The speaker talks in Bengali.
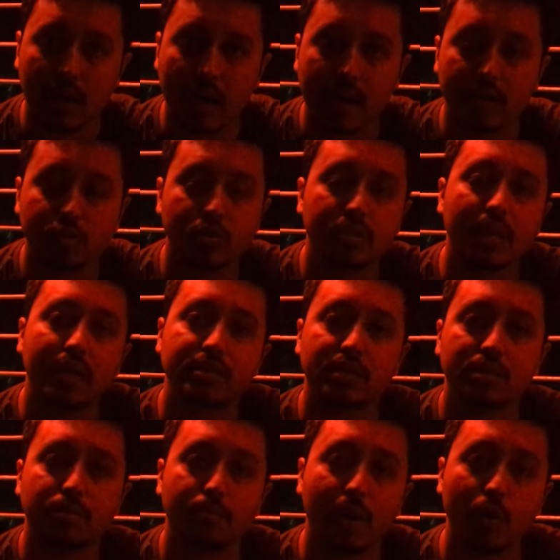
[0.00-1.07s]
খাগড়াছড়িতে
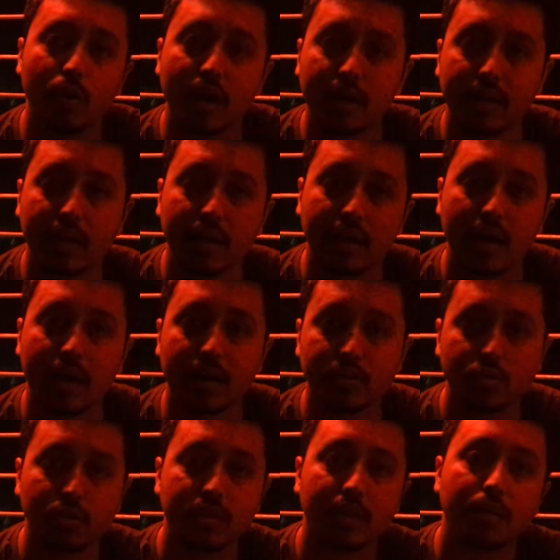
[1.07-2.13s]
আসার বারোরহাটে
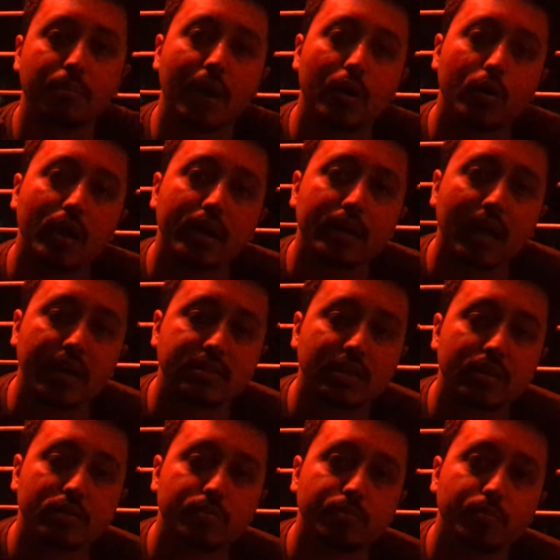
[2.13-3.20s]
খাগড়াছড়ি থেকে বারোরহাট
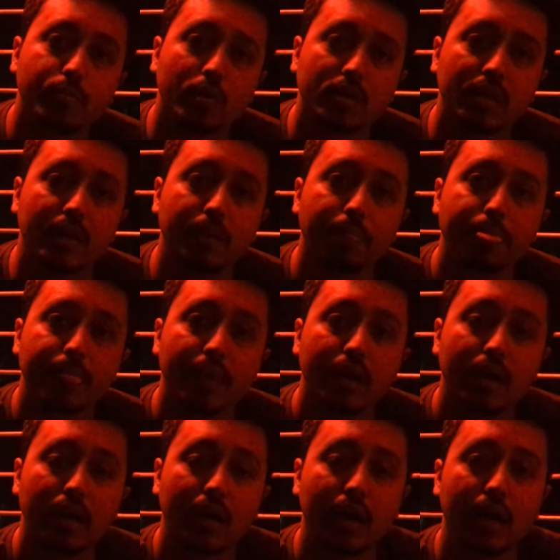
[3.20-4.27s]
আসার পথে
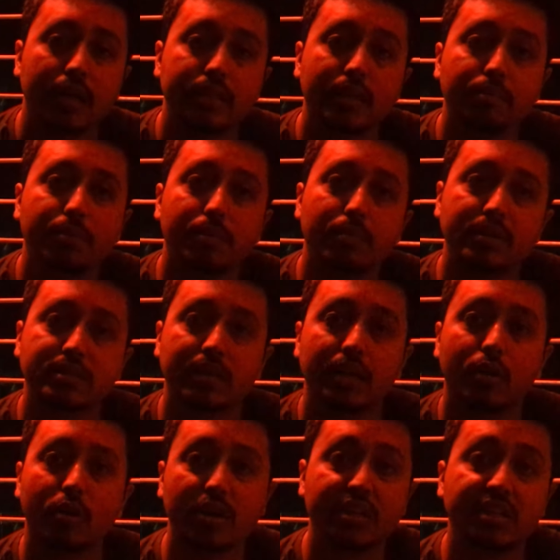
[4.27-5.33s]
দেখবেন
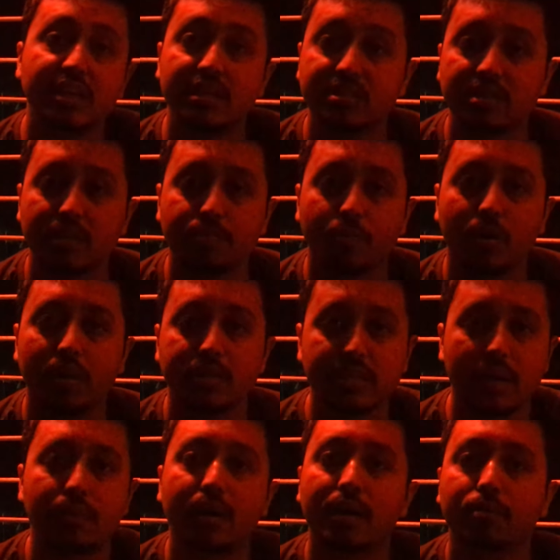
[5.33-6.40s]
মাঝখানে অনেক টি এস্টেট পড়ে
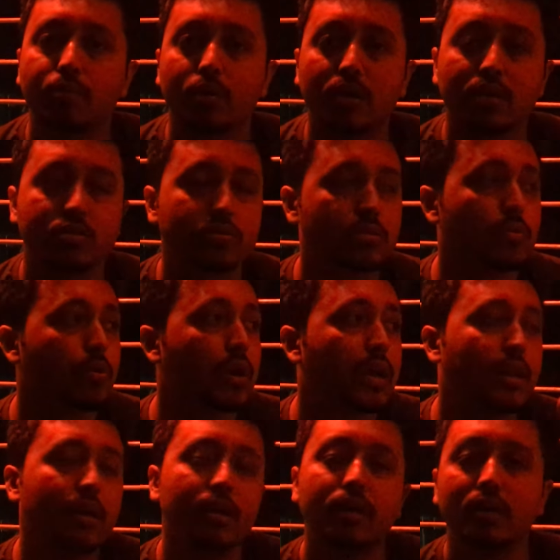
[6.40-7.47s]
চা বাগান পড়ে
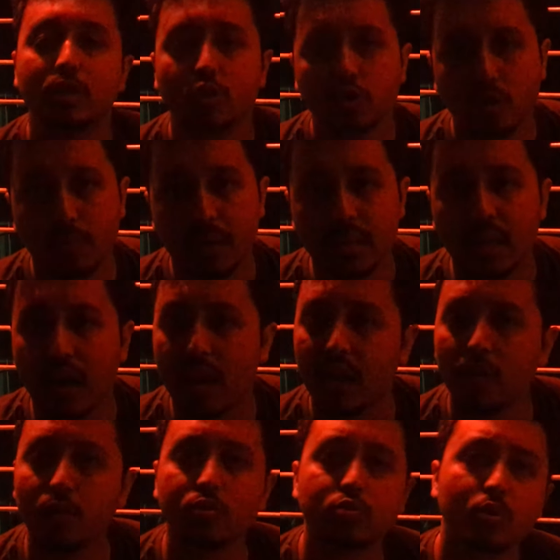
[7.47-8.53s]
ওখানে সবাই
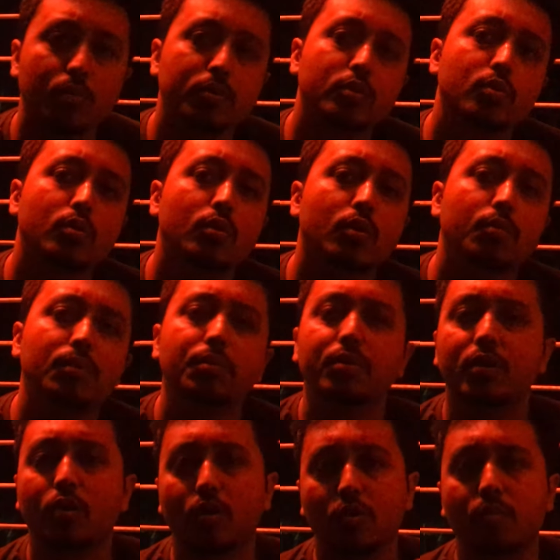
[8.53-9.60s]
দাঁড়ালো ছবি তুললো
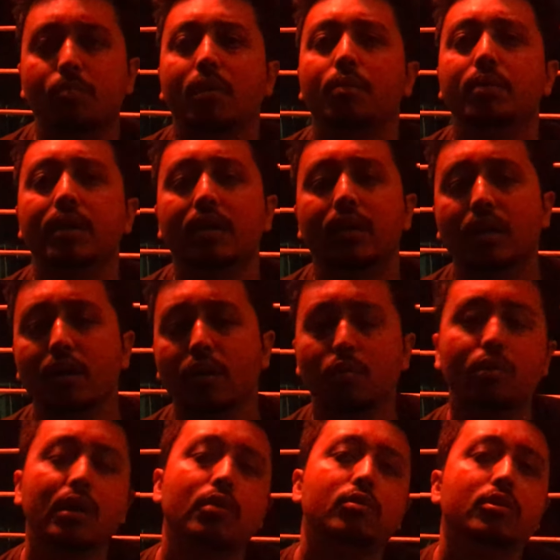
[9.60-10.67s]
বিভিন্ন রকমভাবে
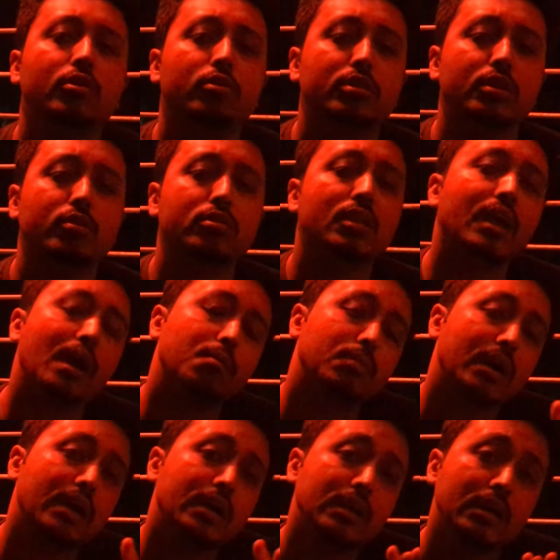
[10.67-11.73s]
ঘোরাঘুরি হতে হতে
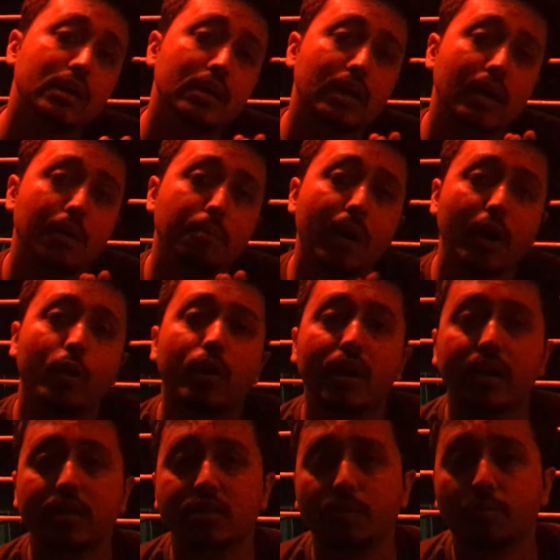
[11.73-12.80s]
আমরা
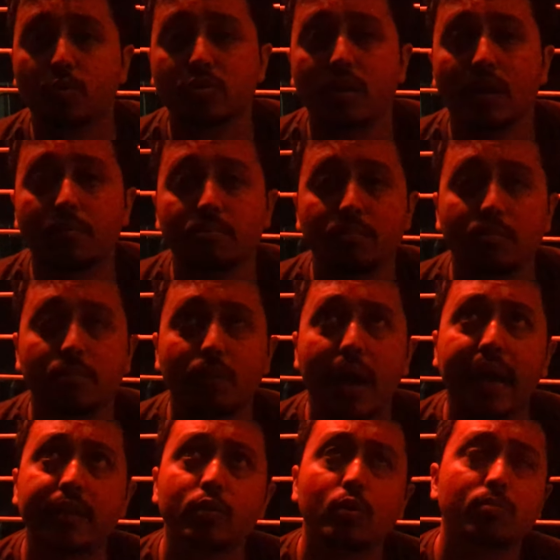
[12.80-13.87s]
বারোরহাটে এসে পৌঁছালাম
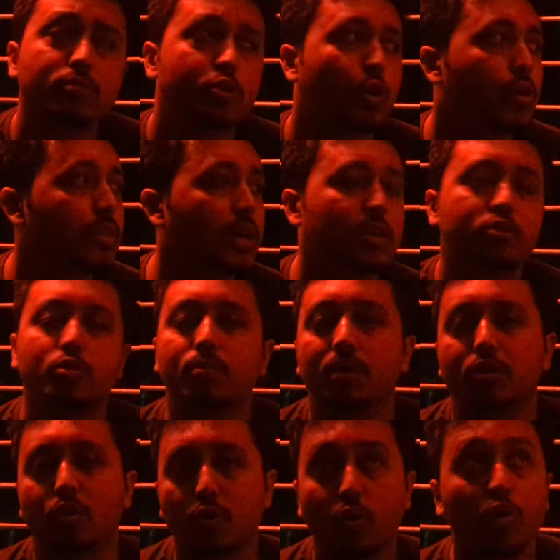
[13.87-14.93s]
একদম সন্ধ্যার
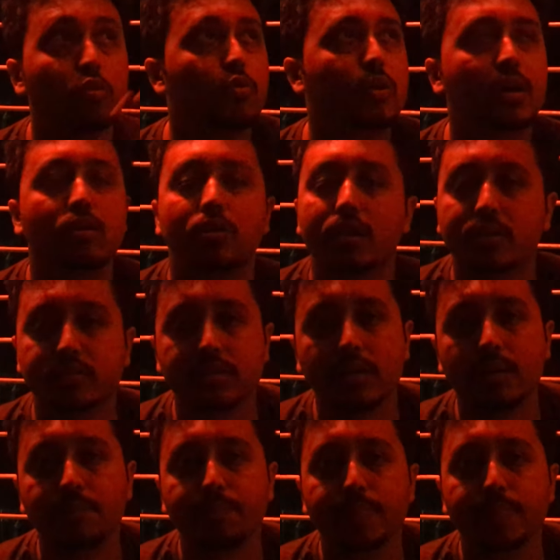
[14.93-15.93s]
সময় তখন অন্ধকার হয়ে গেছে